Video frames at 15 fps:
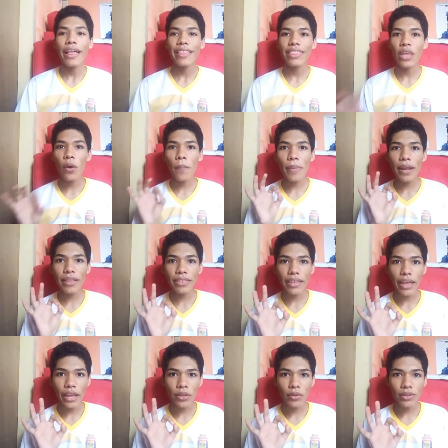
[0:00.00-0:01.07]
Não
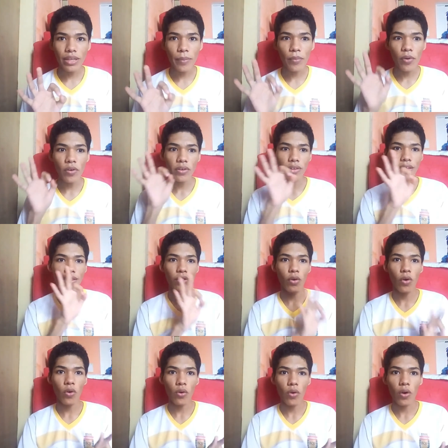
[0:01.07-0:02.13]
pretendo, tá bom?
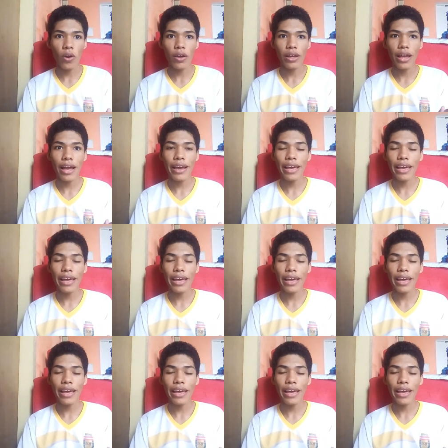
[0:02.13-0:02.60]
Colocar